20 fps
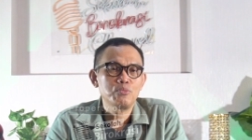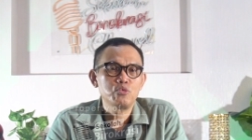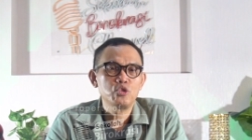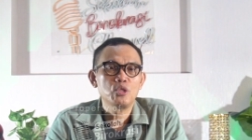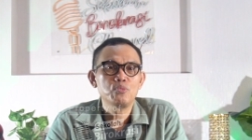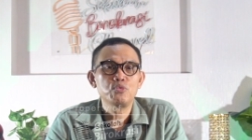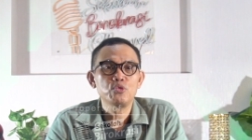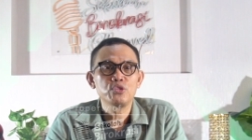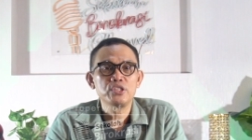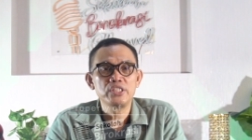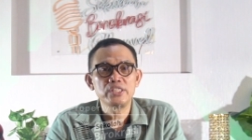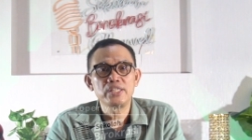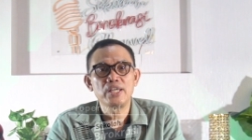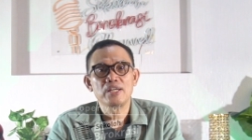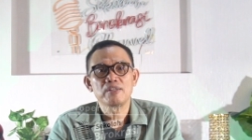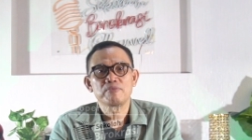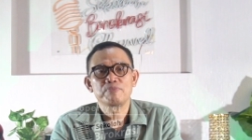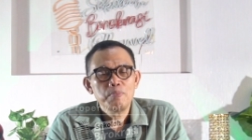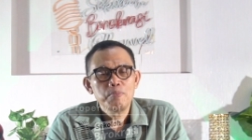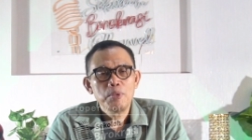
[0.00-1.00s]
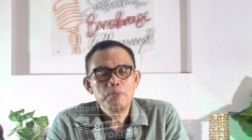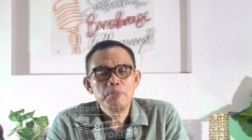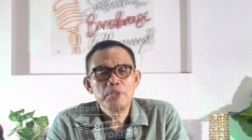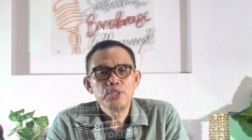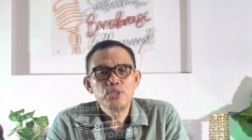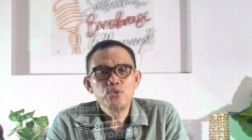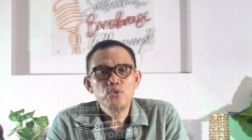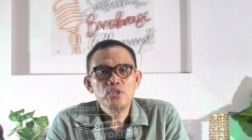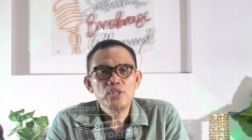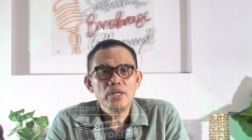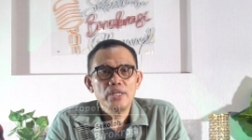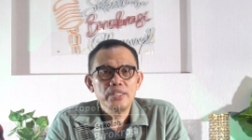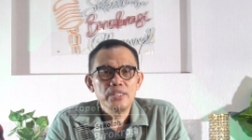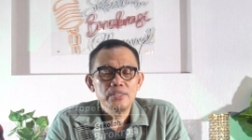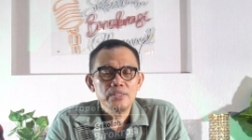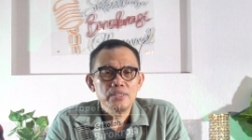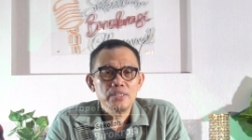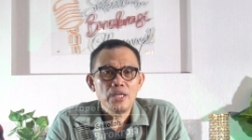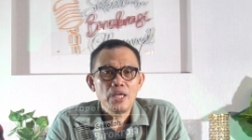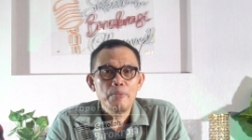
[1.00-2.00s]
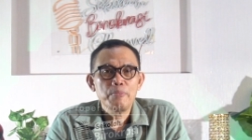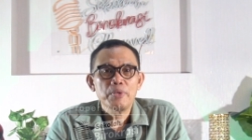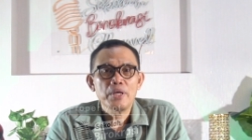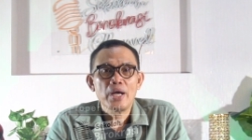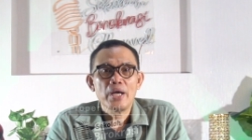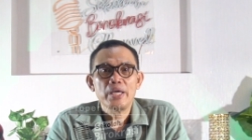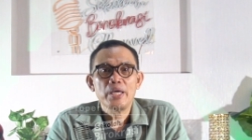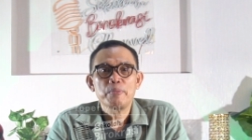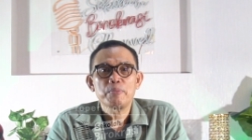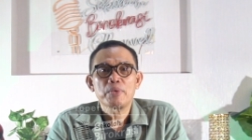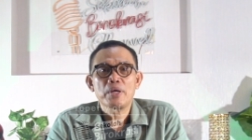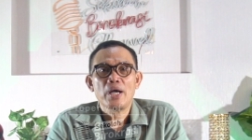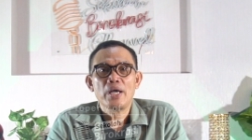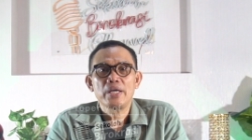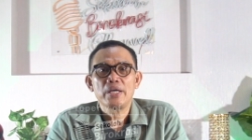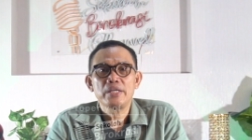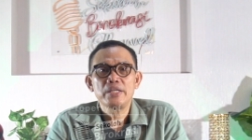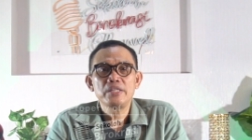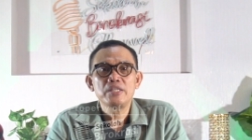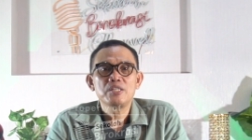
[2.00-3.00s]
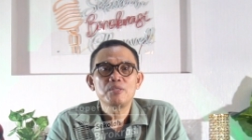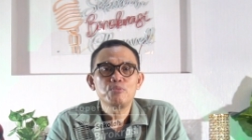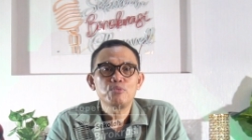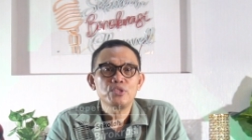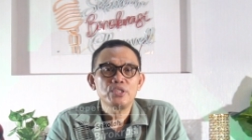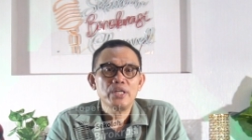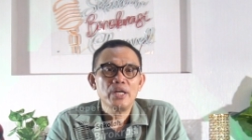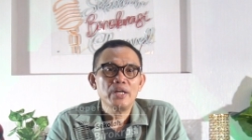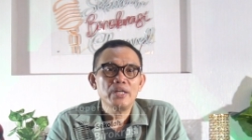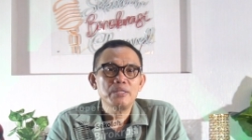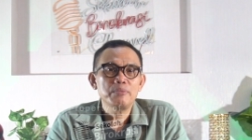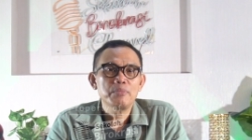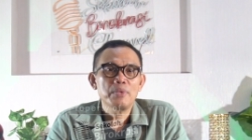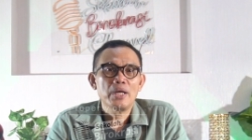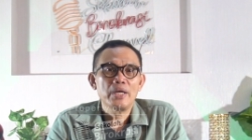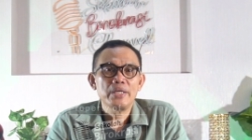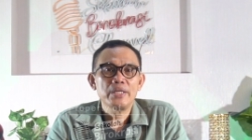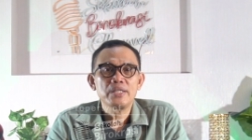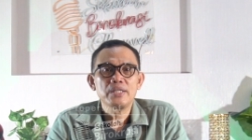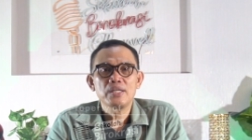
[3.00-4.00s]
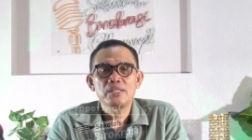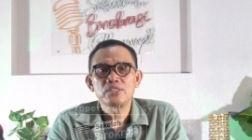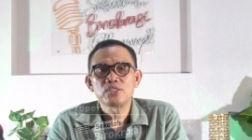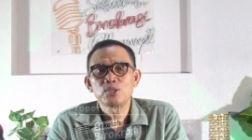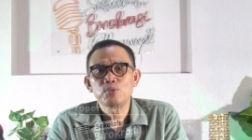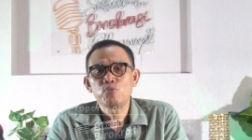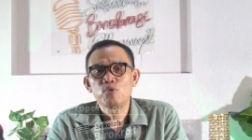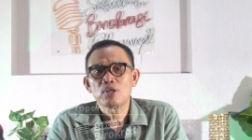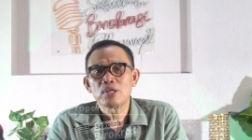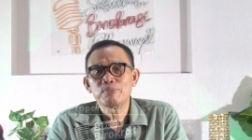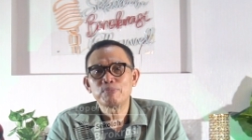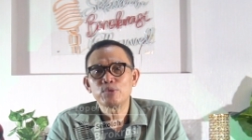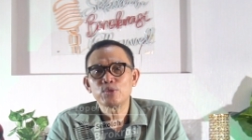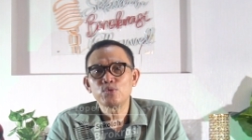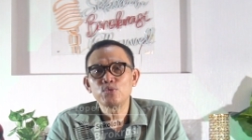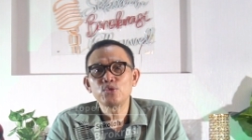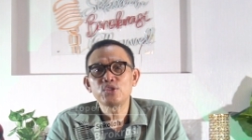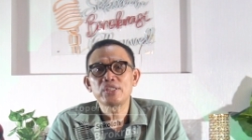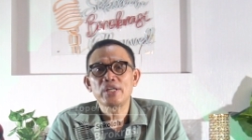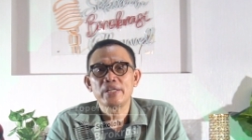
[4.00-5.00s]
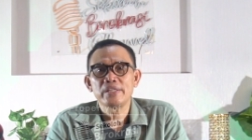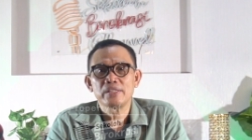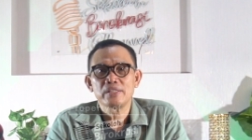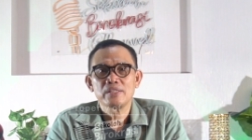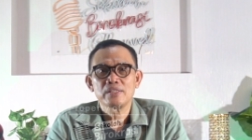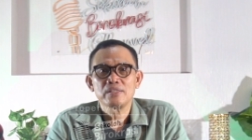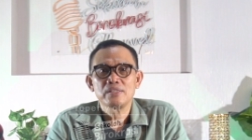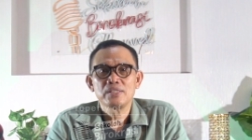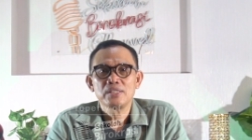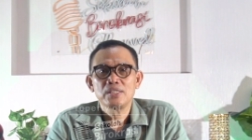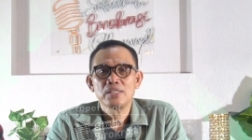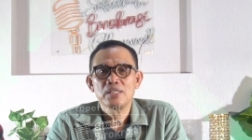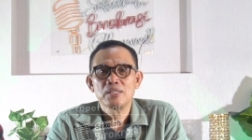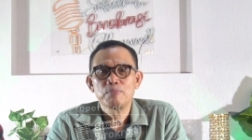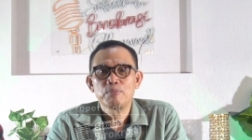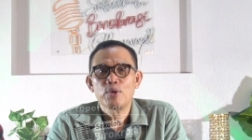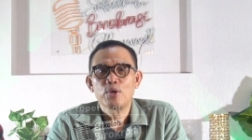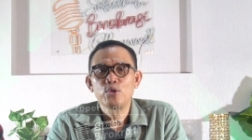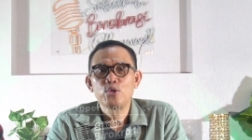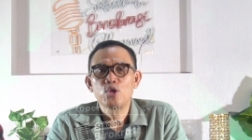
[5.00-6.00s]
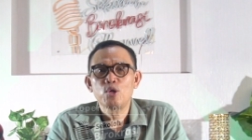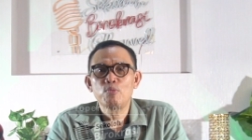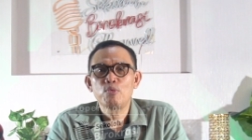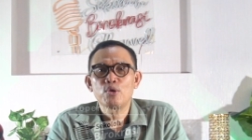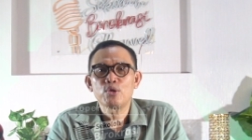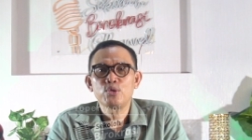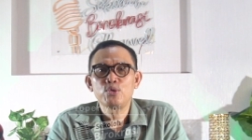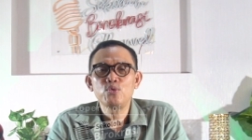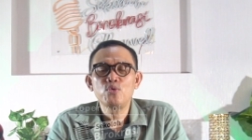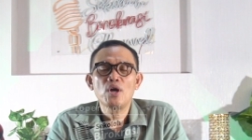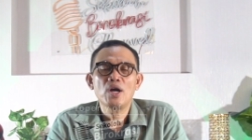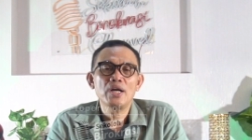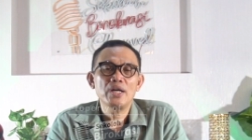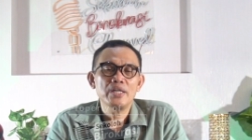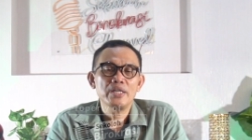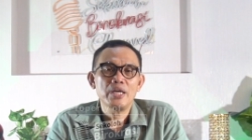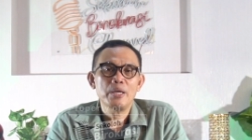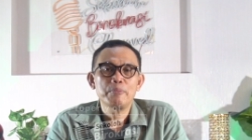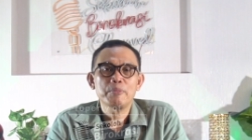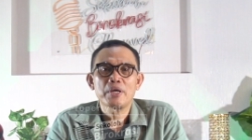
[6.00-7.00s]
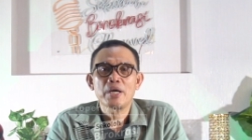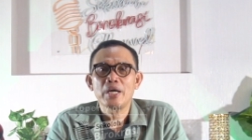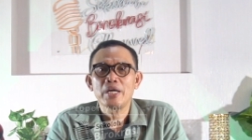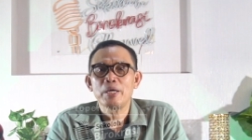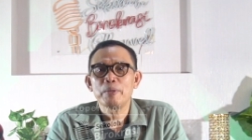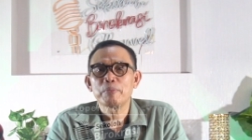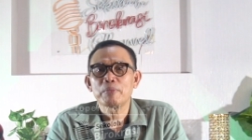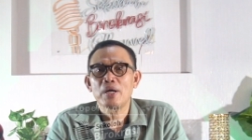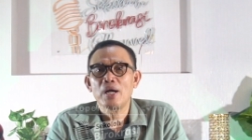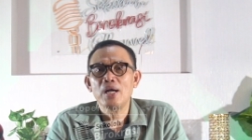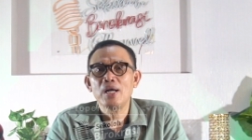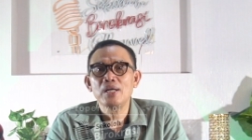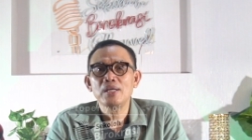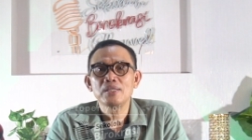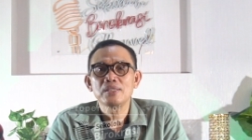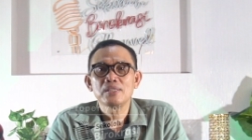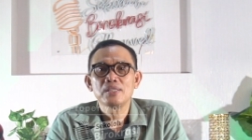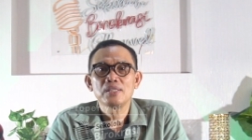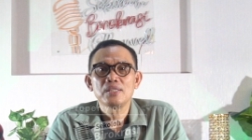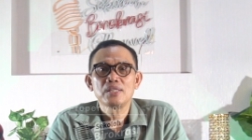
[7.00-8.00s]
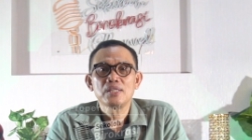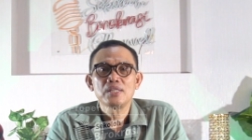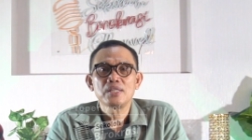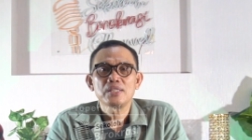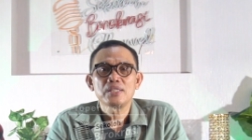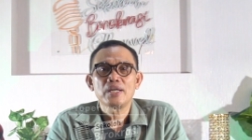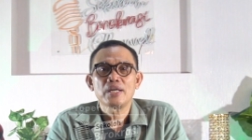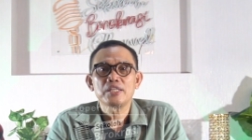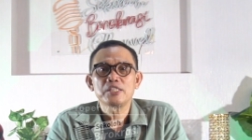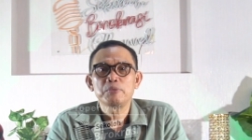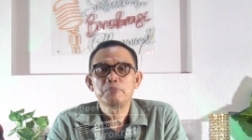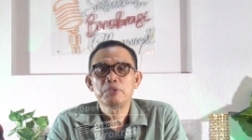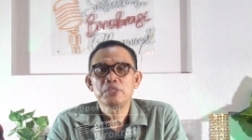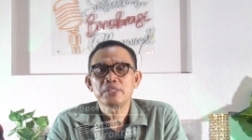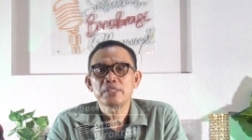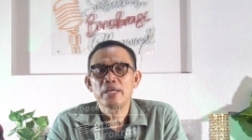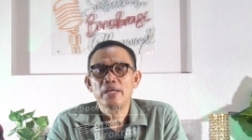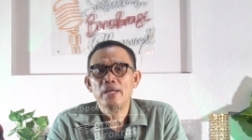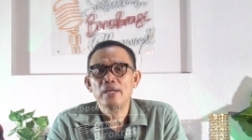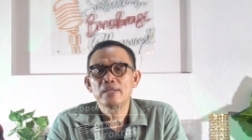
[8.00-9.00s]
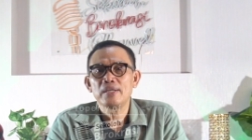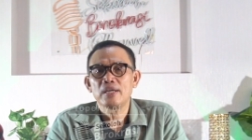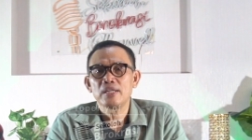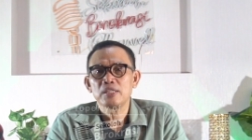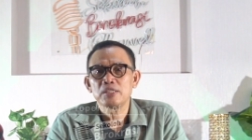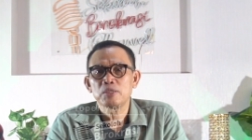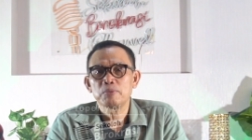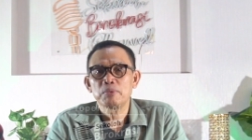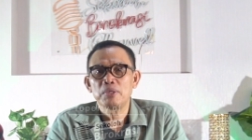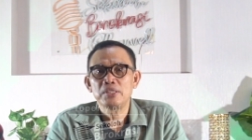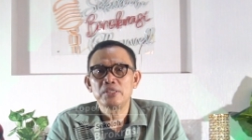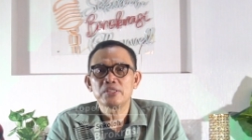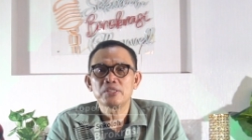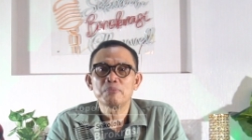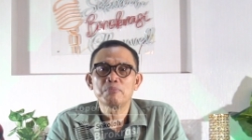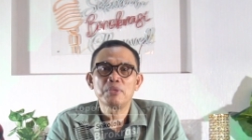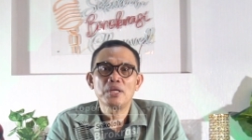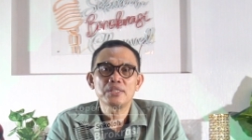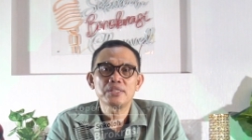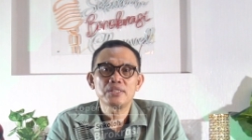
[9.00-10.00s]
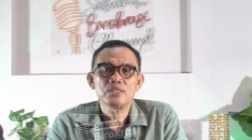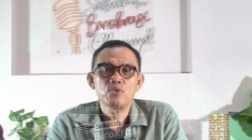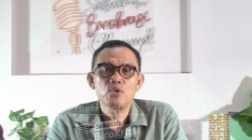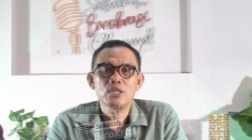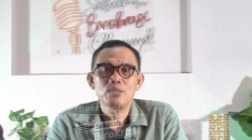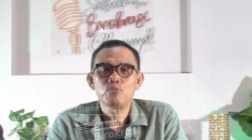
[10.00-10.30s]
2023. Pembentukan MKMK ini kemudian melahirkan sebuah keputusan bernomor 2 MKMK garis miring L garis miring 11